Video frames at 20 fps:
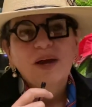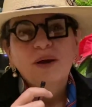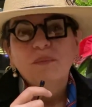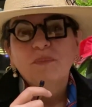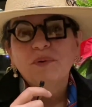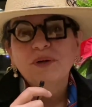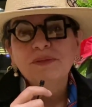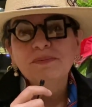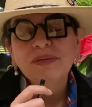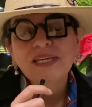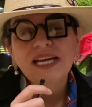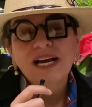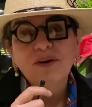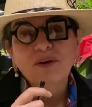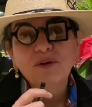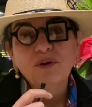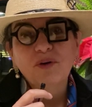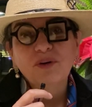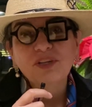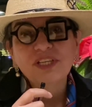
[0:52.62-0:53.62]
pues mira,
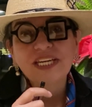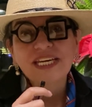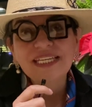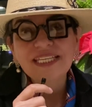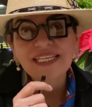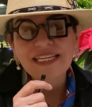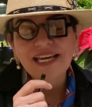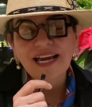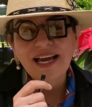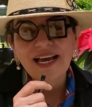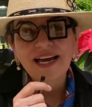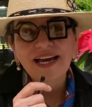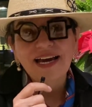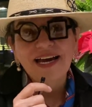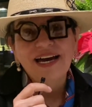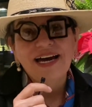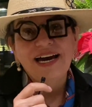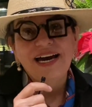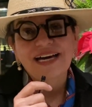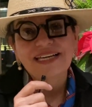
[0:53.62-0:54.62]
con joyería
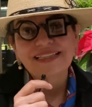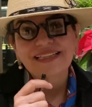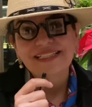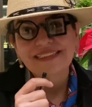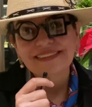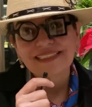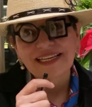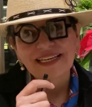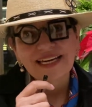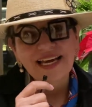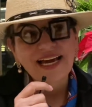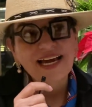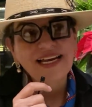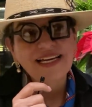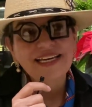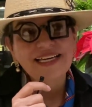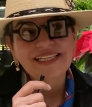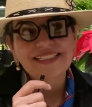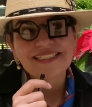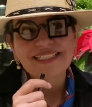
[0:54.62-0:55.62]

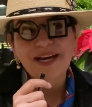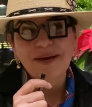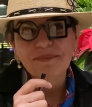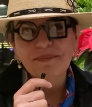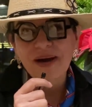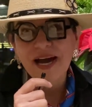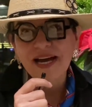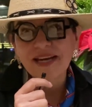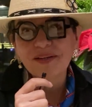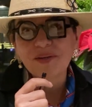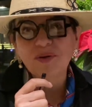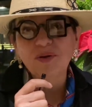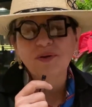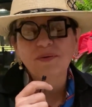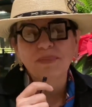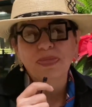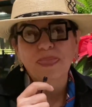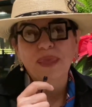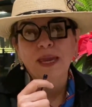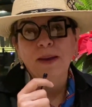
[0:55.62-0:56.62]
artesanal hecha a
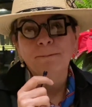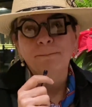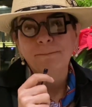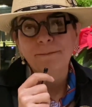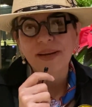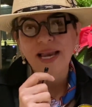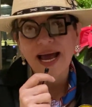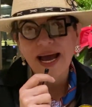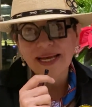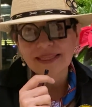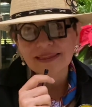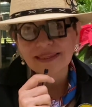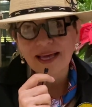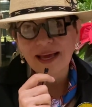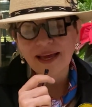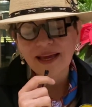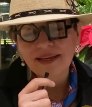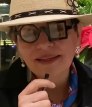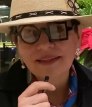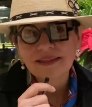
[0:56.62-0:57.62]
mano en
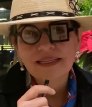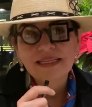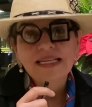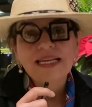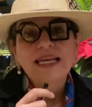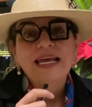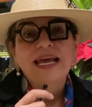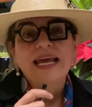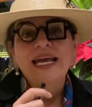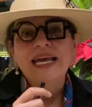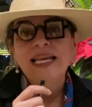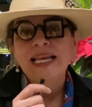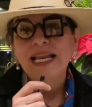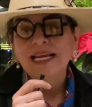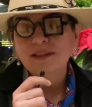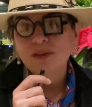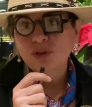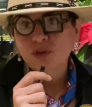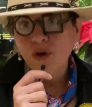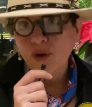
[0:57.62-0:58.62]
plata en
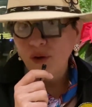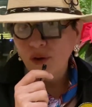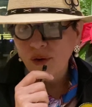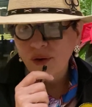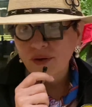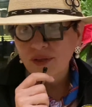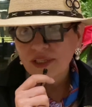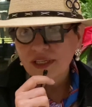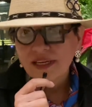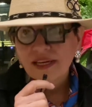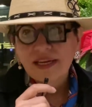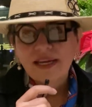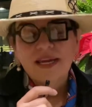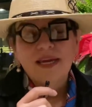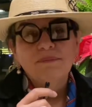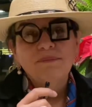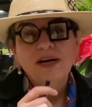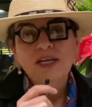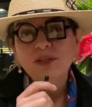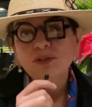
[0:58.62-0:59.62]
latón,
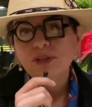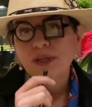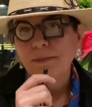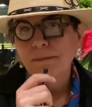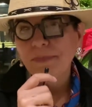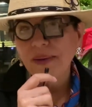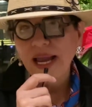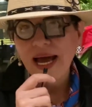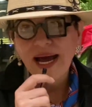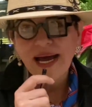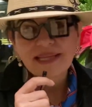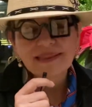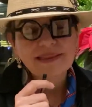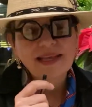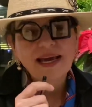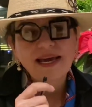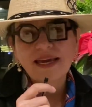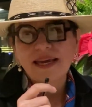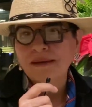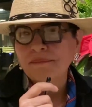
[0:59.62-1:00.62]
en baño de
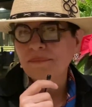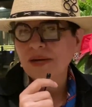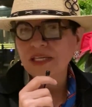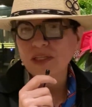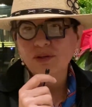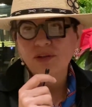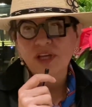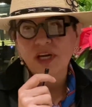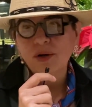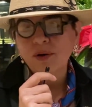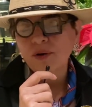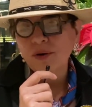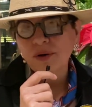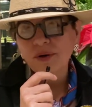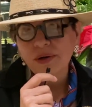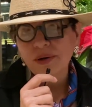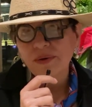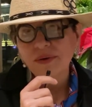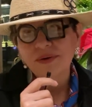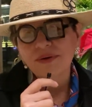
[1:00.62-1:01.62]
plata, en baño de
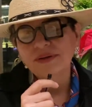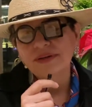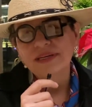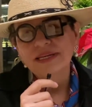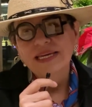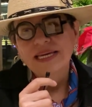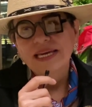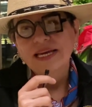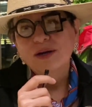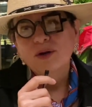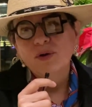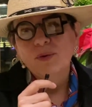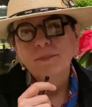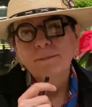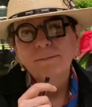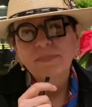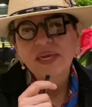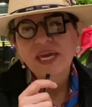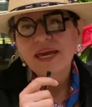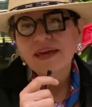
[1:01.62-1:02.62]
oro, con
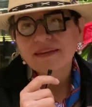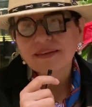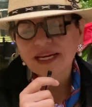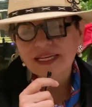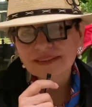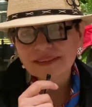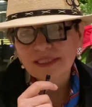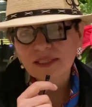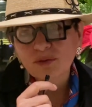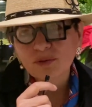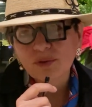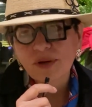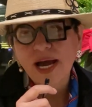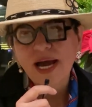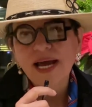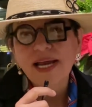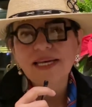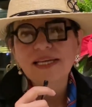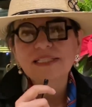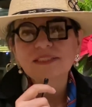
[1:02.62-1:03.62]
piedras
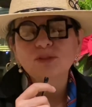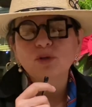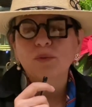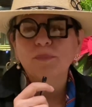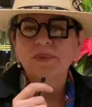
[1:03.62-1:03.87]
naturales, con